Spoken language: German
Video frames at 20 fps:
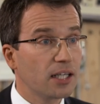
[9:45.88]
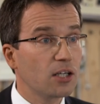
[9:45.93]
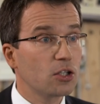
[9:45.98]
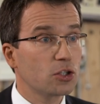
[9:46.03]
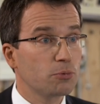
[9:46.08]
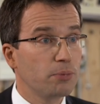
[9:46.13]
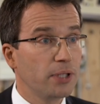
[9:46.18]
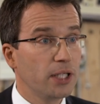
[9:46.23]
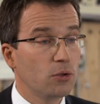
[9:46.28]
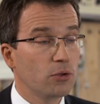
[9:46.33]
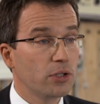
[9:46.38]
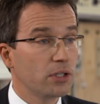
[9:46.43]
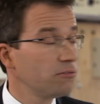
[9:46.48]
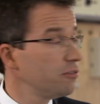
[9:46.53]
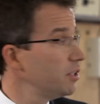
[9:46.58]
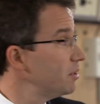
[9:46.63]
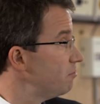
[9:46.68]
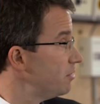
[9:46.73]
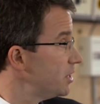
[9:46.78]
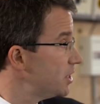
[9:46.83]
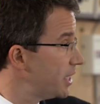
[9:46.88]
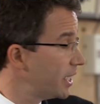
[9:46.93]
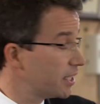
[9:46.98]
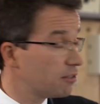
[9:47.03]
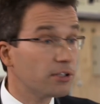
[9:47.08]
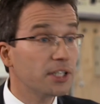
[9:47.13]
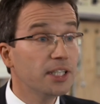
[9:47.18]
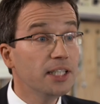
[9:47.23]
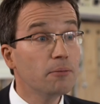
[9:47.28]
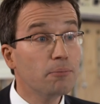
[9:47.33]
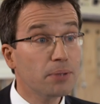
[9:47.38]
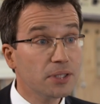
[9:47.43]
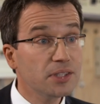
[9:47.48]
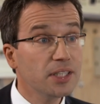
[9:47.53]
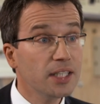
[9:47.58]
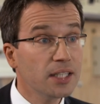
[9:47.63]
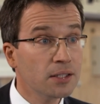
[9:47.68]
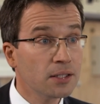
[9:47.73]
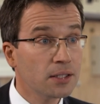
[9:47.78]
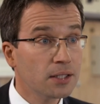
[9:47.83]
wie, wie sie etwa hier
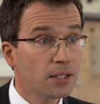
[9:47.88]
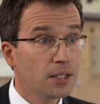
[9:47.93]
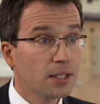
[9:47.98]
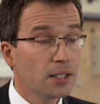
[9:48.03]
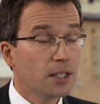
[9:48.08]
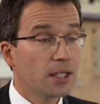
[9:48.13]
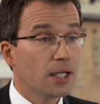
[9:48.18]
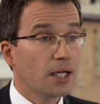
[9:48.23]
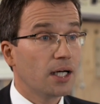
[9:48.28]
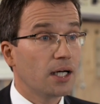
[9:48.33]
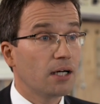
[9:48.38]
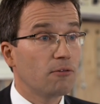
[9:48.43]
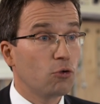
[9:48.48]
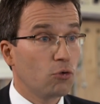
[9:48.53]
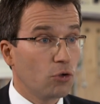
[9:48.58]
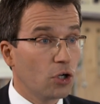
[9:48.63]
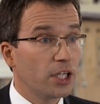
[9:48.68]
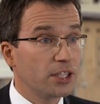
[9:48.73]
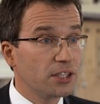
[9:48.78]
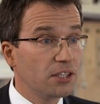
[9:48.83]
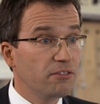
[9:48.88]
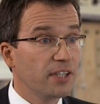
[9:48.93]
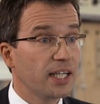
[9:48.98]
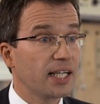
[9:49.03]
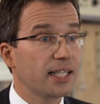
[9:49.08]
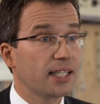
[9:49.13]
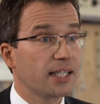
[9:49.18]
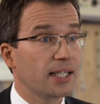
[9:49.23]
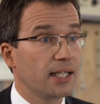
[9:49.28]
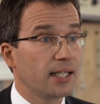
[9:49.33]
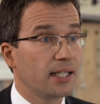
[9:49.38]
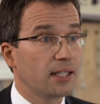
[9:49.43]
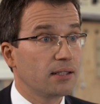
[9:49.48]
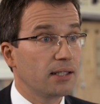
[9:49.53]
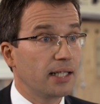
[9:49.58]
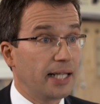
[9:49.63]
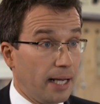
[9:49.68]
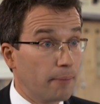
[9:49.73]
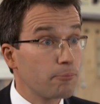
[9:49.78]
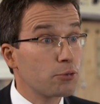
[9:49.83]
passieren können, äh, wo Leute wirklich einen
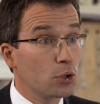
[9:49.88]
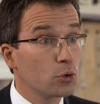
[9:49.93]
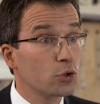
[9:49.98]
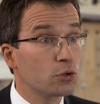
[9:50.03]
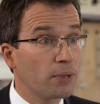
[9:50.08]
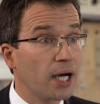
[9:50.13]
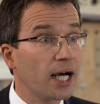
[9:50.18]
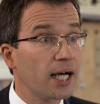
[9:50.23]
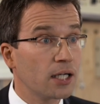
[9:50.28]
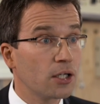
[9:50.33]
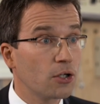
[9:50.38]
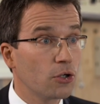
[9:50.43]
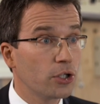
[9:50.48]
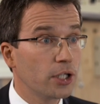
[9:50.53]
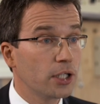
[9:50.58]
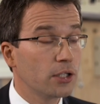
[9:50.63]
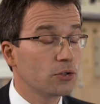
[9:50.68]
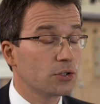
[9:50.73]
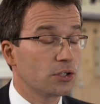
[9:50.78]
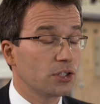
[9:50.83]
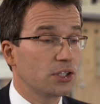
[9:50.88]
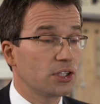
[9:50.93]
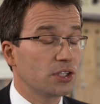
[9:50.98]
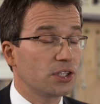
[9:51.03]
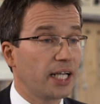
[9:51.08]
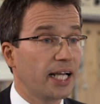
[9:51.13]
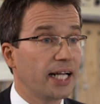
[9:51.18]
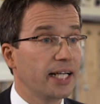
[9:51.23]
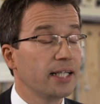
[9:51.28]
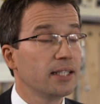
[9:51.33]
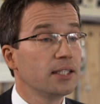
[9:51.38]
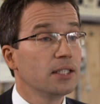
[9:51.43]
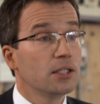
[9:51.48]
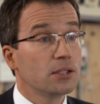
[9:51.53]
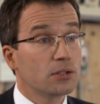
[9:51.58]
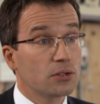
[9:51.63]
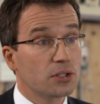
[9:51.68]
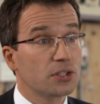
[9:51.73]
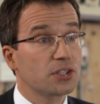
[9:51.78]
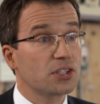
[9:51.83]
Lehrabschluss machen können. Und das ist eine.
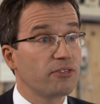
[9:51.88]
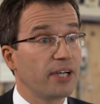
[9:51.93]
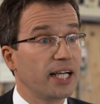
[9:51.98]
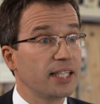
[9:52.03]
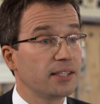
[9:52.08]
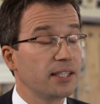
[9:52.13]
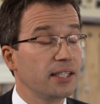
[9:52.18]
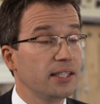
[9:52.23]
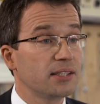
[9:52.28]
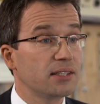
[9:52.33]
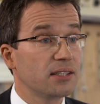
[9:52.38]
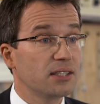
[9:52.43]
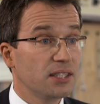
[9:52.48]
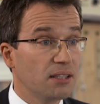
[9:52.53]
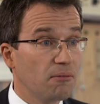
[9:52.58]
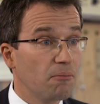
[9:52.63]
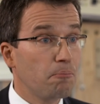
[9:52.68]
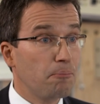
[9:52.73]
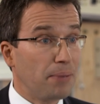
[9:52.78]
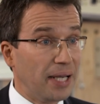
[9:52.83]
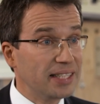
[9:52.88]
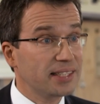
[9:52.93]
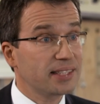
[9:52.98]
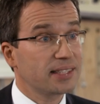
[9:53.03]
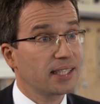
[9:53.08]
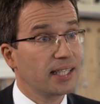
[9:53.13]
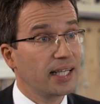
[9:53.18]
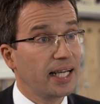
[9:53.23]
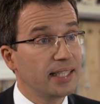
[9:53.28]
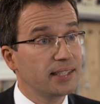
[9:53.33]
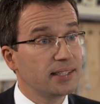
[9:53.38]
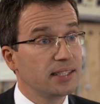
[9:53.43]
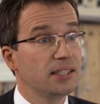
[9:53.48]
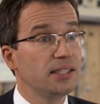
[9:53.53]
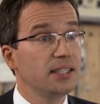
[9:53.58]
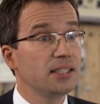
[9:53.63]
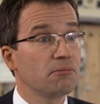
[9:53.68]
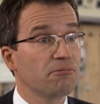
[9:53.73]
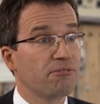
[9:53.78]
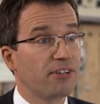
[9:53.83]
Und das zweite ist, besser heißt in
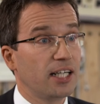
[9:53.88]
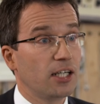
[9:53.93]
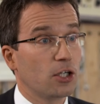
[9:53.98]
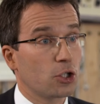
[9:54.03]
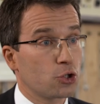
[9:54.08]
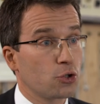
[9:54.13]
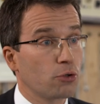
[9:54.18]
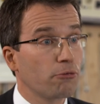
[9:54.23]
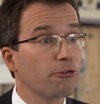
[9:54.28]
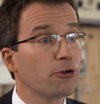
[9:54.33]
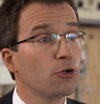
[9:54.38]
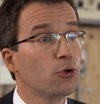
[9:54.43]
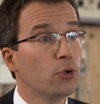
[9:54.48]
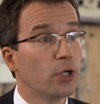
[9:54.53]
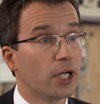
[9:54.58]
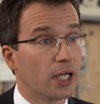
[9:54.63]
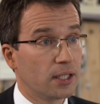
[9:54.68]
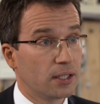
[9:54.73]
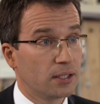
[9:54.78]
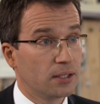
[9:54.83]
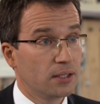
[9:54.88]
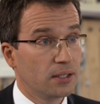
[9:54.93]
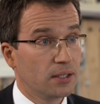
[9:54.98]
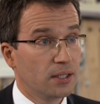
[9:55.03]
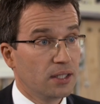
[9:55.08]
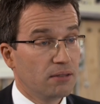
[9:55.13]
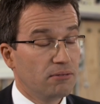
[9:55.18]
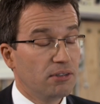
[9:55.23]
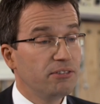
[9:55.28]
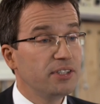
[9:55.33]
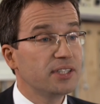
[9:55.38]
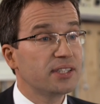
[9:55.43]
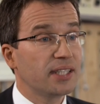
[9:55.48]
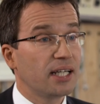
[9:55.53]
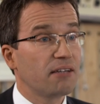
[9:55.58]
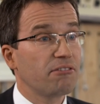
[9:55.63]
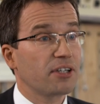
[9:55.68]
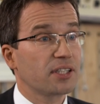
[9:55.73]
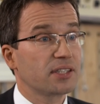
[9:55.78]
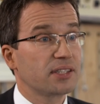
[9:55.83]
diesem Fall auch schon früher. Wir wissen
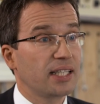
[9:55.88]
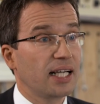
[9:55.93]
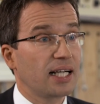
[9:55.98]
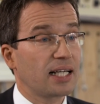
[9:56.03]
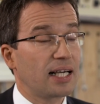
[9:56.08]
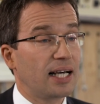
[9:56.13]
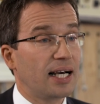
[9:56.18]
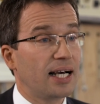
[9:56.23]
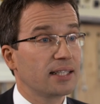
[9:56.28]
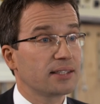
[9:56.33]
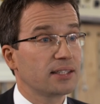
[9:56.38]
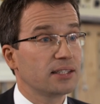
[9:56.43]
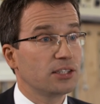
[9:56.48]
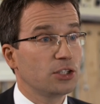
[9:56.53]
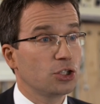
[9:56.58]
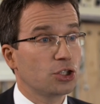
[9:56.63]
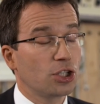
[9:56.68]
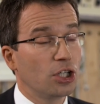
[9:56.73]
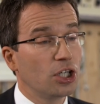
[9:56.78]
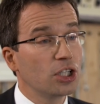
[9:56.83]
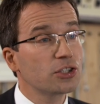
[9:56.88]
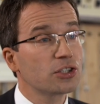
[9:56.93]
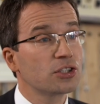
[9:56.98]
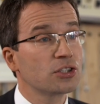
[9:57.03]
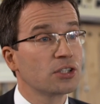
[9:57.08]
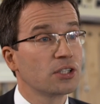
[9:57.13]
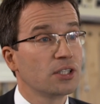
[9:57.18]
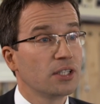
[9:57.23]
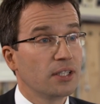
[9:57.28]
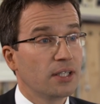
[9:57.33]
einfach sehr klar, dass die Chancen